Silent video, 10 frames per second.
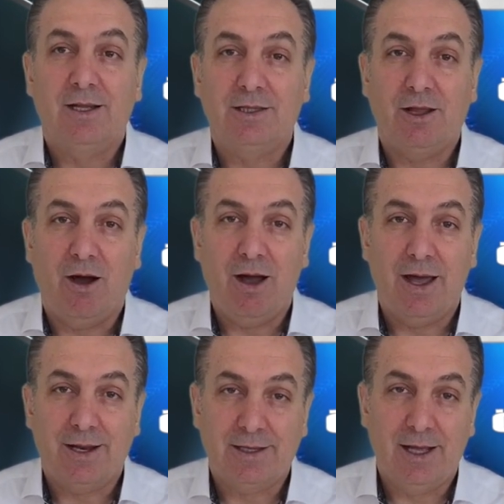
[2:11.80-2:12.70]
Daha
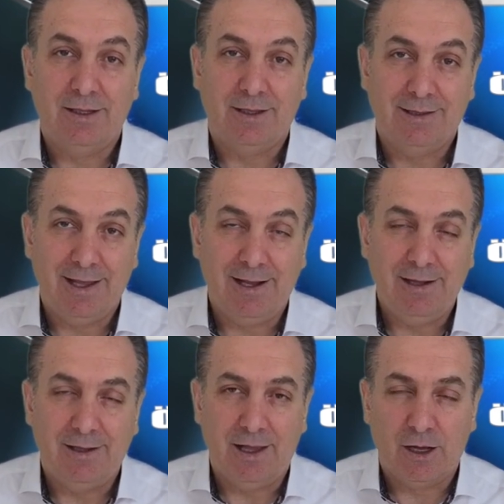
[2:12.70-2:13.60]
erken
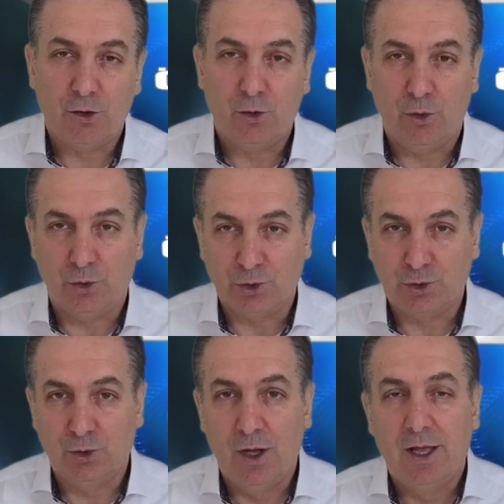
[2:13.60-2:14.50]
değil diye
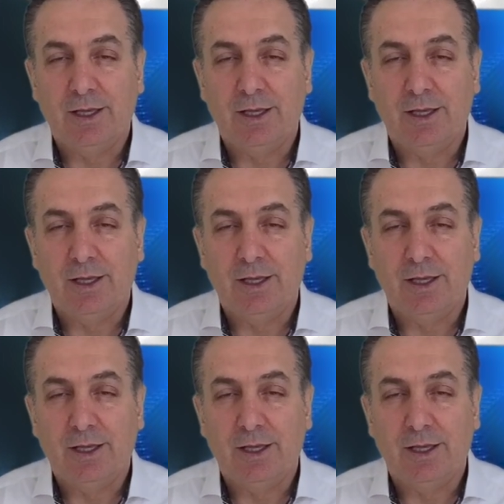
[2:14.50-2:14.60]
konuştu.